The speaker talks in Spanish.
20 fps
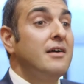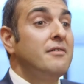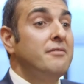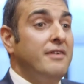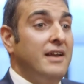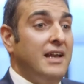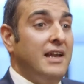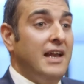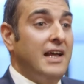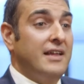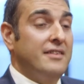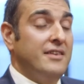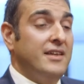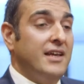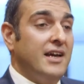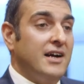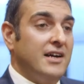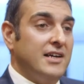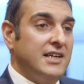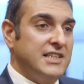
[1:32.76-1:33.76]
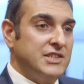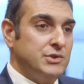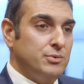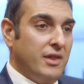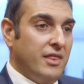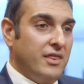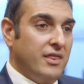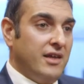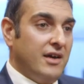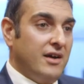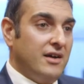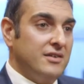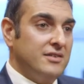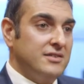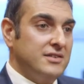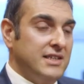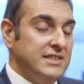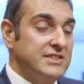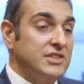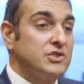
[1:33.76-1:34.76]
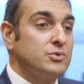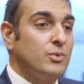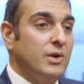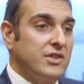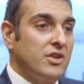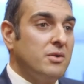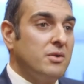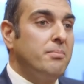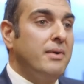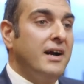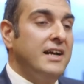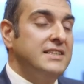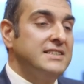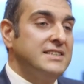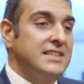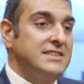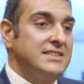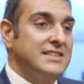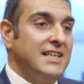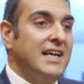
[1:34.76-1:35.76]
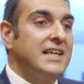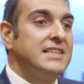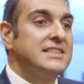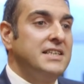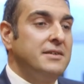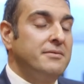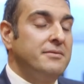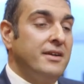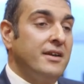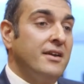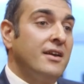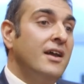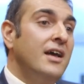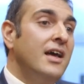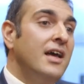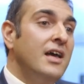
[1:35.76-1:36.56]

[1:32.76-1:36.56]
Finlandia y Suecia. Estos cuatro países exhiben